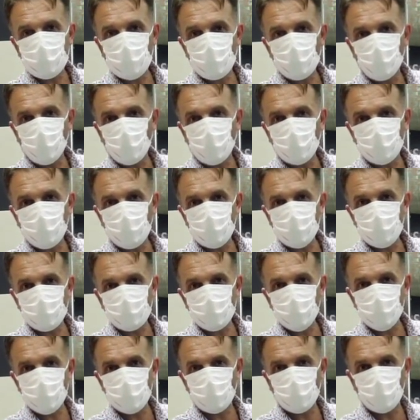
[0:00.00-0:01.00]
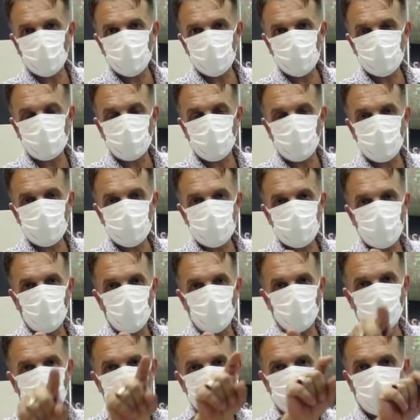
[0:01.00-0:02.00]
Kamara Brejnevichne Kakosu Pilis
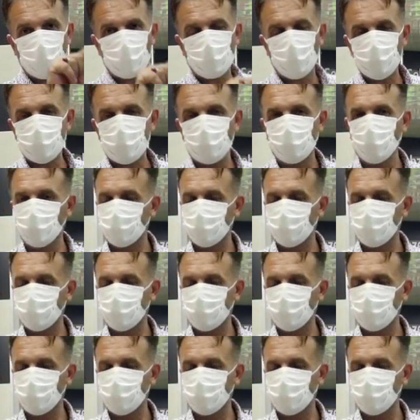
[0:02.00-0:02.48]
Kanki Cambaz'la